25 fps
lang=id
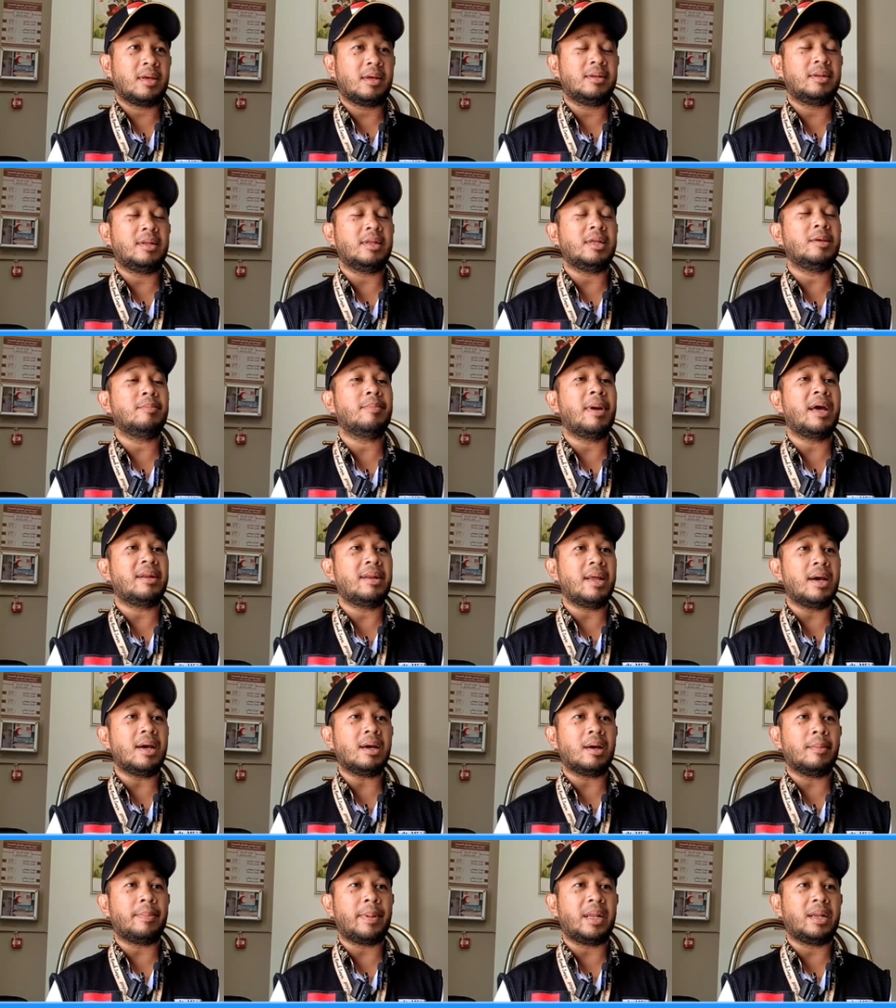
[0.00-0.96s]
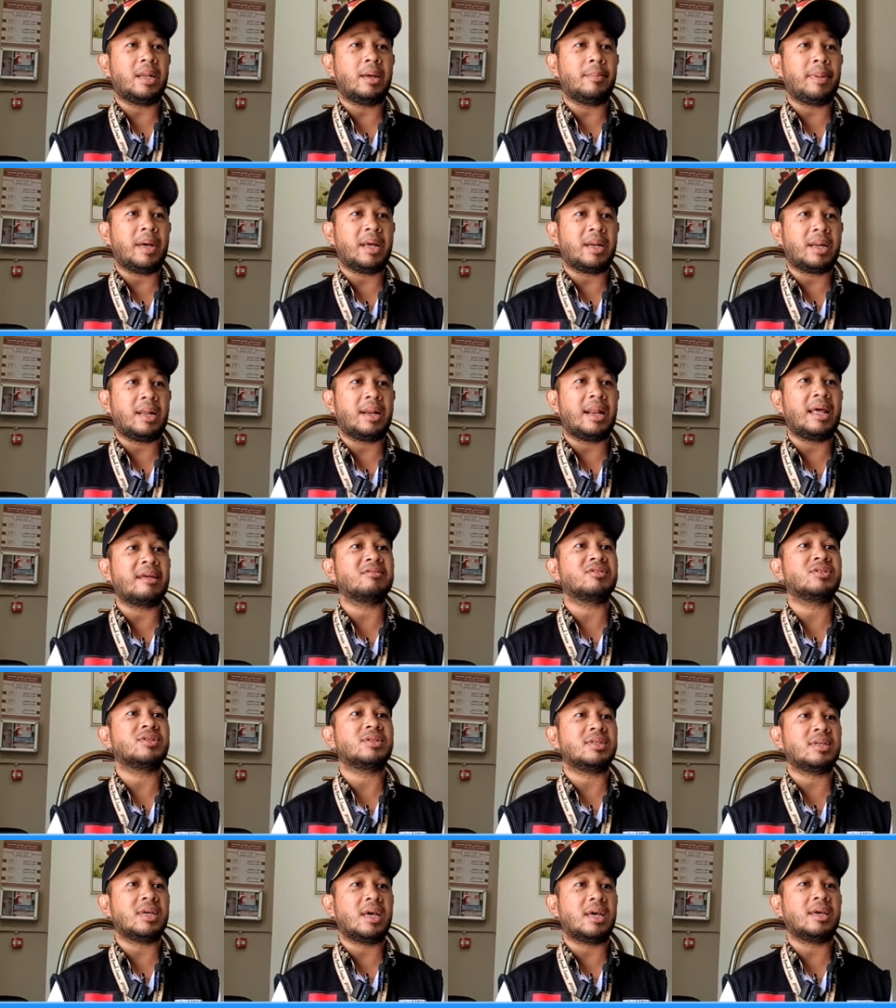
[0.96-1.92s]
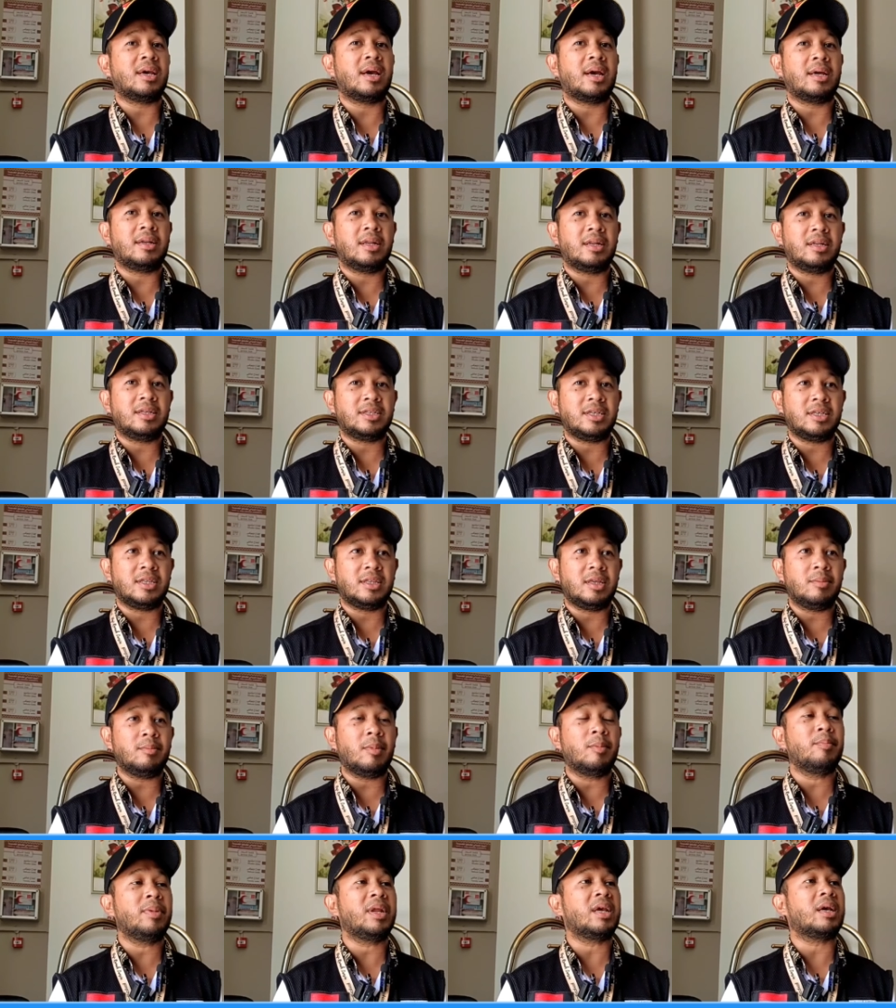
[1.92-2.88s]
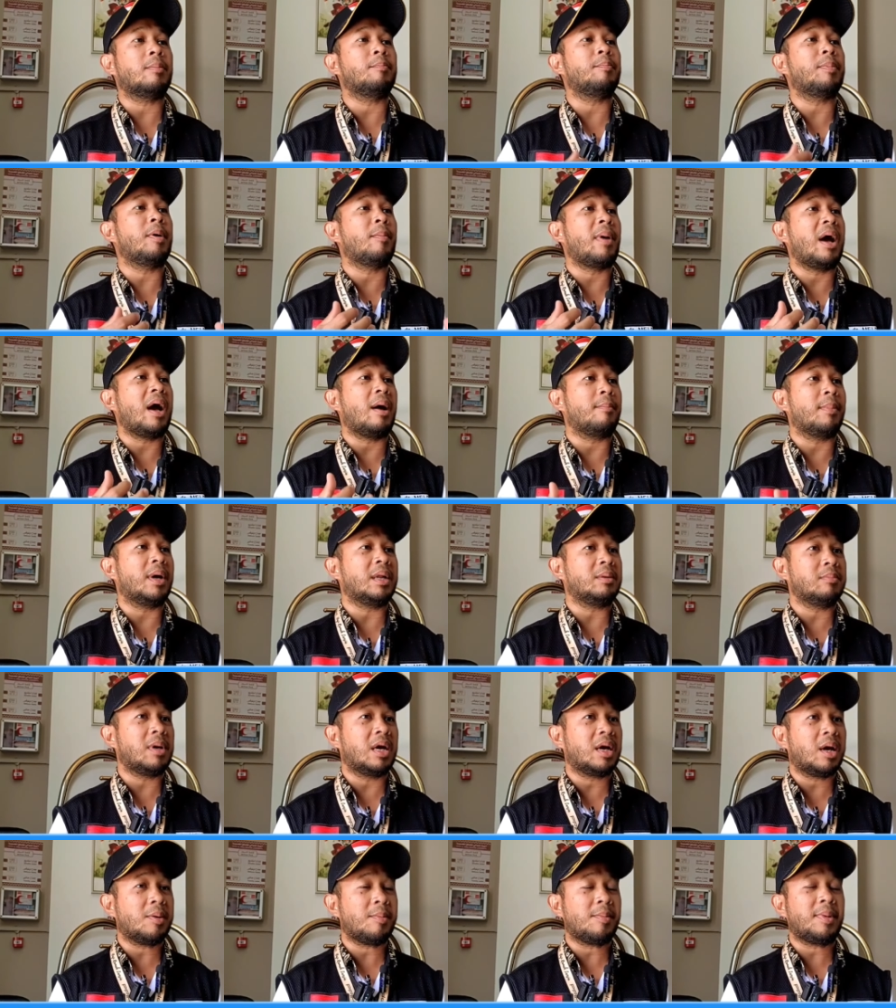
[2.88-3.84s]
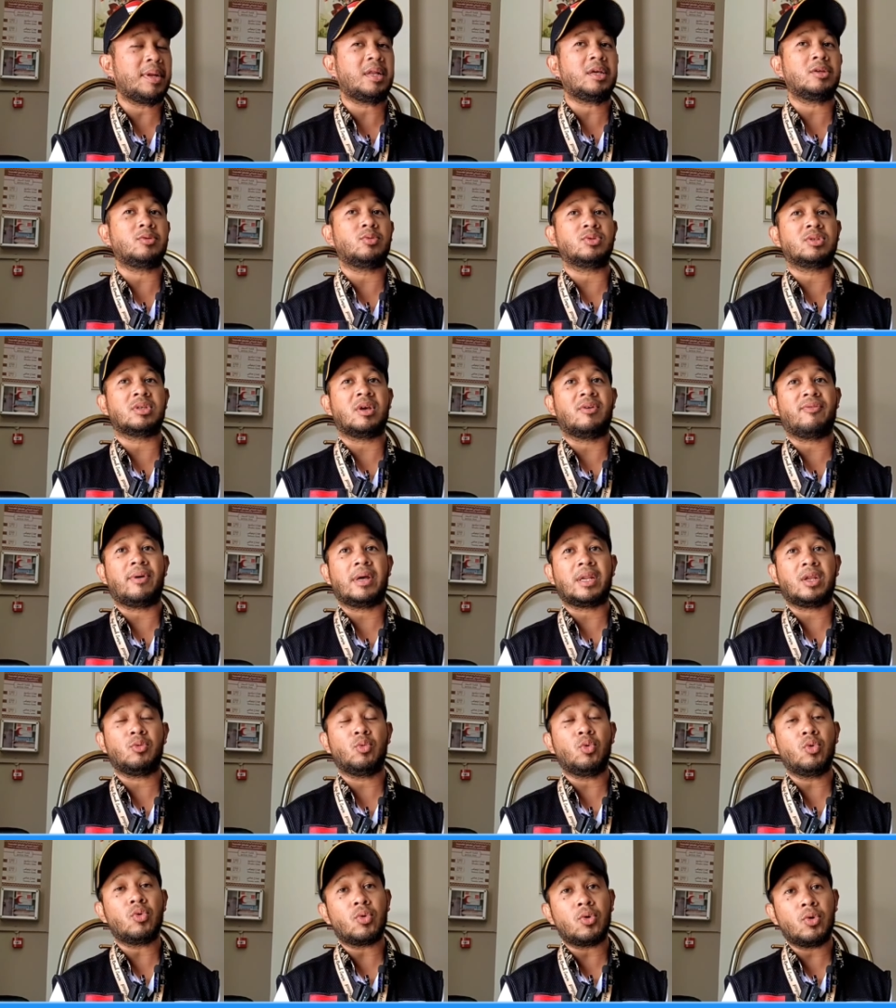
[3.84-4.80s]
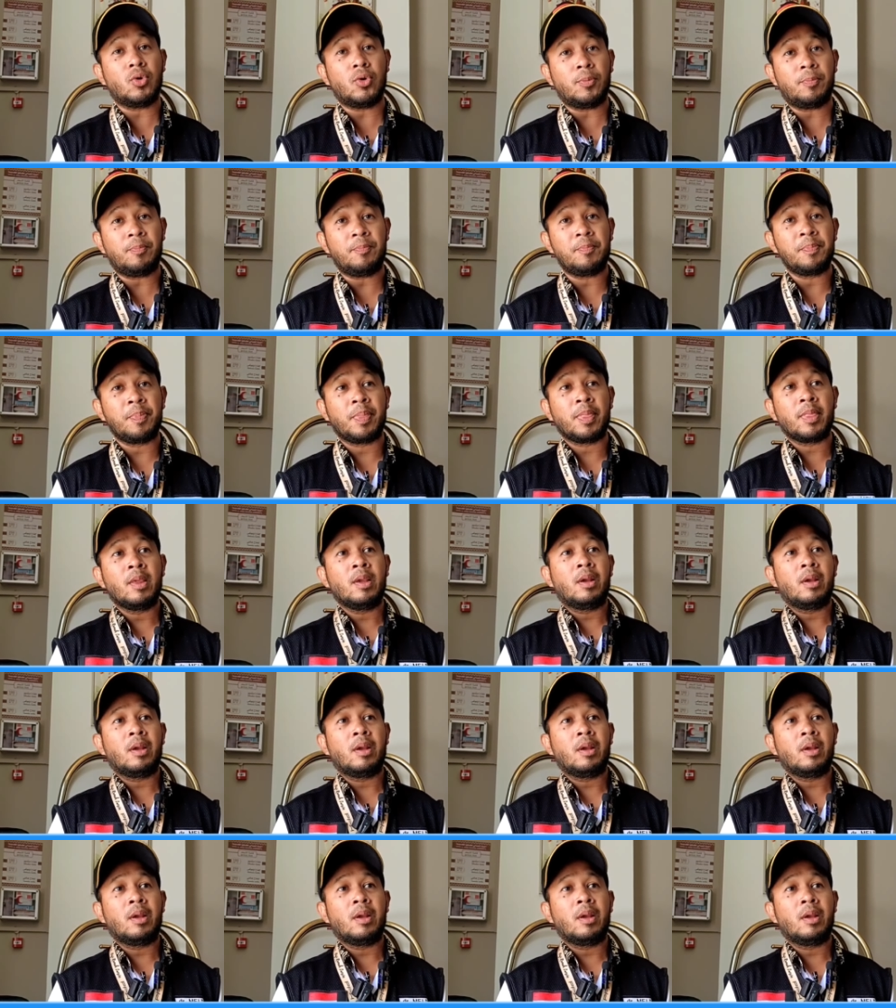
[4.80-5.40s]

uh, ibadah kepada para lansia yang ada di sini, memberikan pemahaman bagaimana itu safari wukuf,